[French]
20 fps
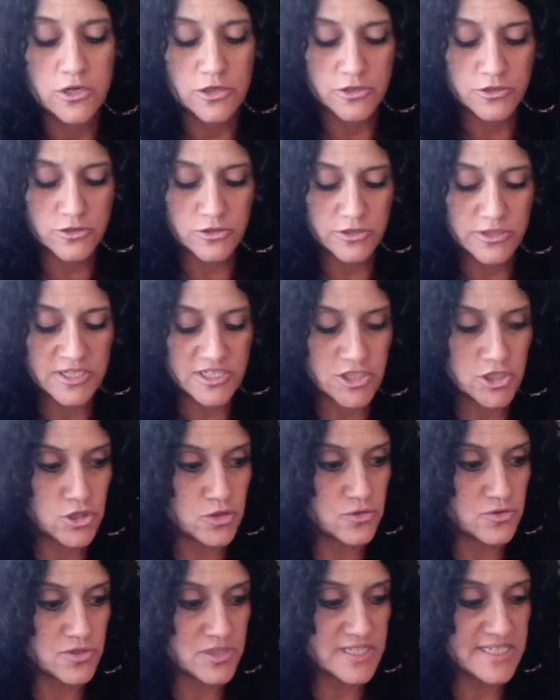des
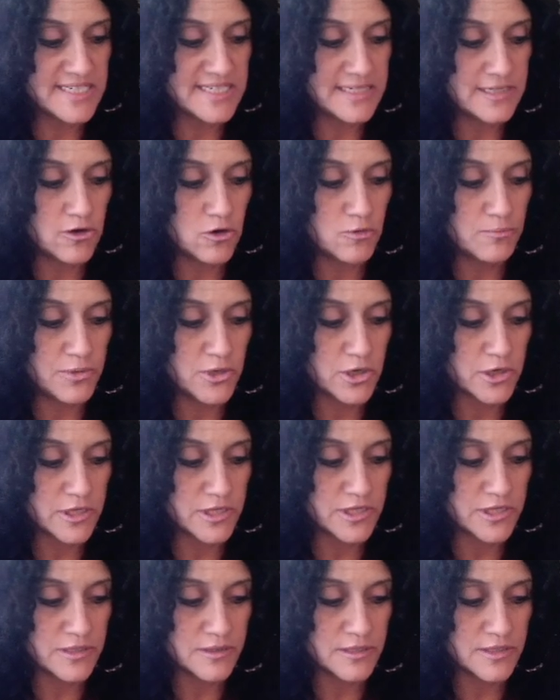choses qui l'ont
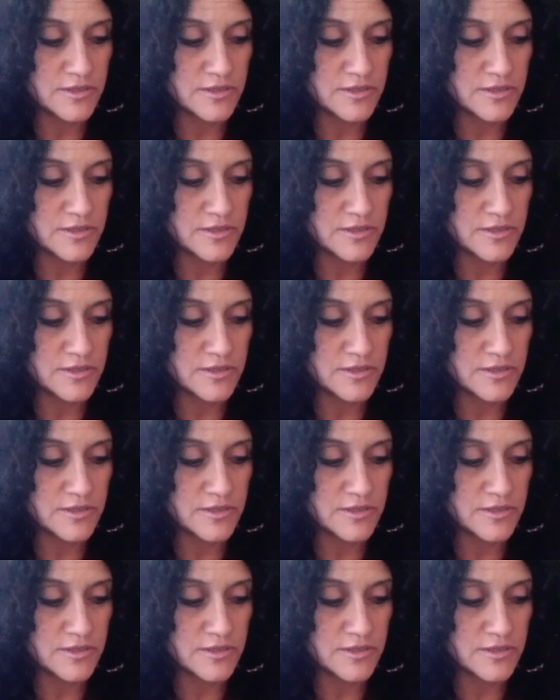bloqué.